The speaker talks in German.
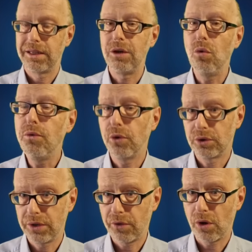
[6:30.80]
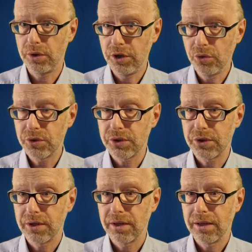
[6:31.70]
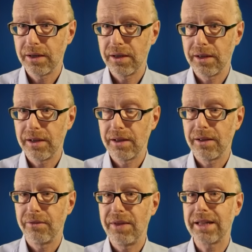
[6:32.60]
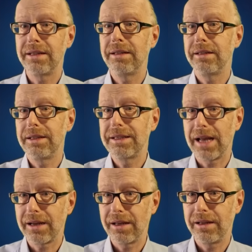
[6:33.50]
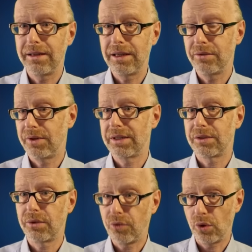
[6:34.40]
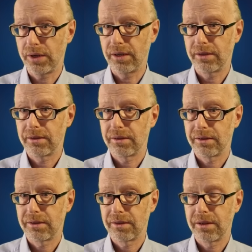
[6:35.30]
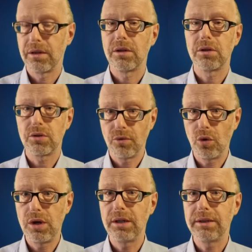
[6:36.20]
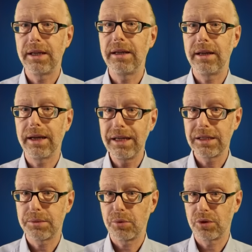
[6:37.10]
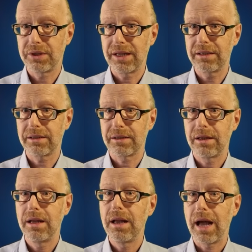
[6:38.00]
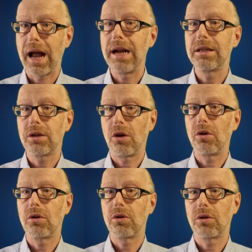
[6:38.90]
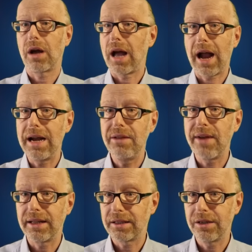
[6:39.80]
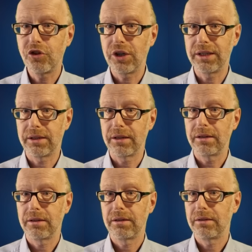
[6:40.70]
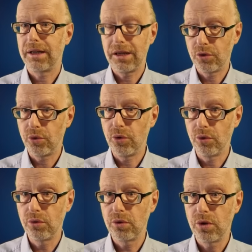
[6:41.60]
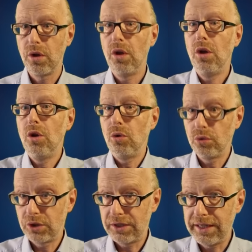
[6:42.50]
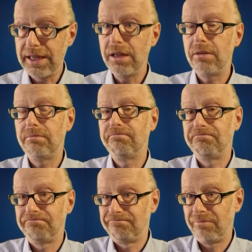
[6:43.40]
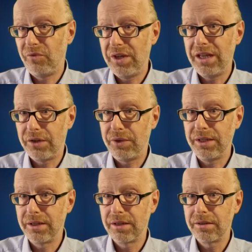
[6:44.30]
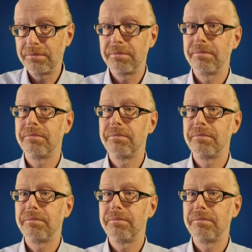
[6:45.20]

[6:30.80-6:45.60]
Die UFO-TV-News werden die Sache jedenfalls verfolgen. Sowohl den Gerichtsprozess als auch alle weiteren Schritte der Enthüllung und die, wie ich finde,